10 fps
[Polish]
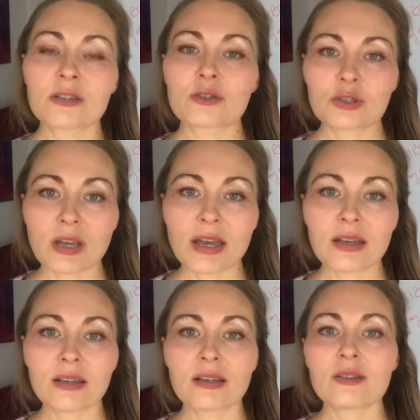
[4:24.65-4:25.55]
że
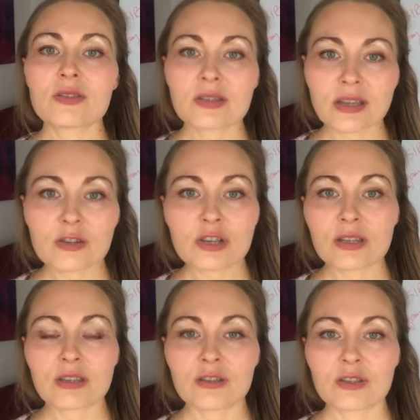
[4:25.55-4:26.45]
e,
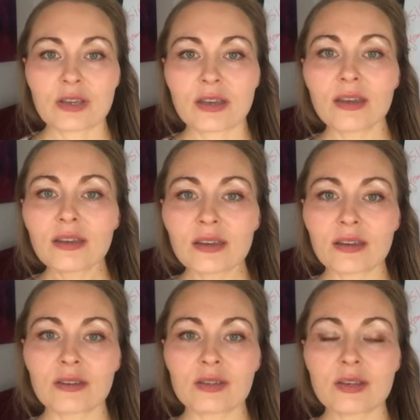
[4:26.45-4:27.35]
starzenie się
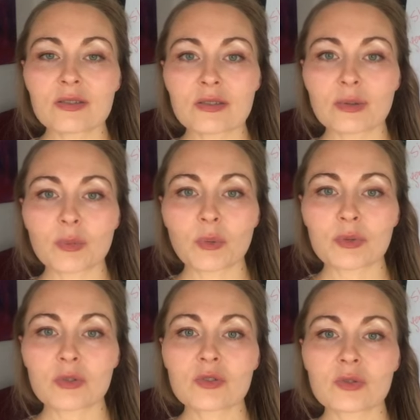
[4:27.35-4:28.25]
e, jest po
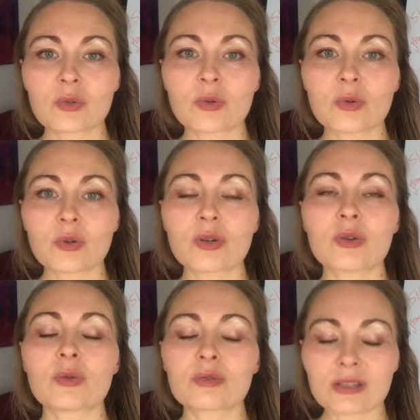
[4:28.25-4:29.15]
prostu e,
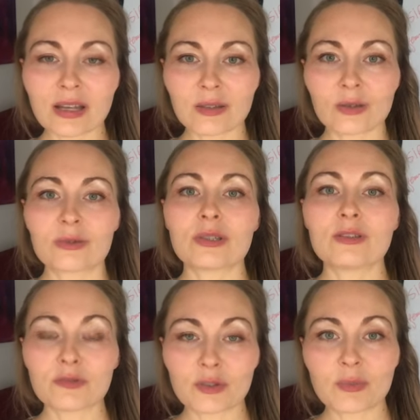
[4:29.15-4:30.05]
utratą
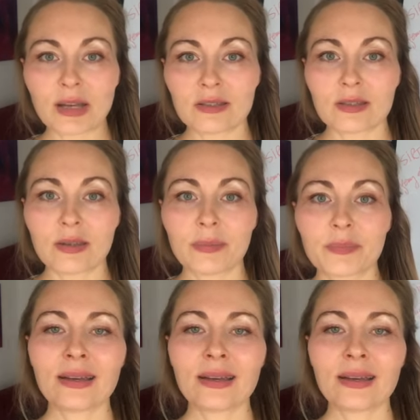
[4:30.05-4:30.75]
informacji.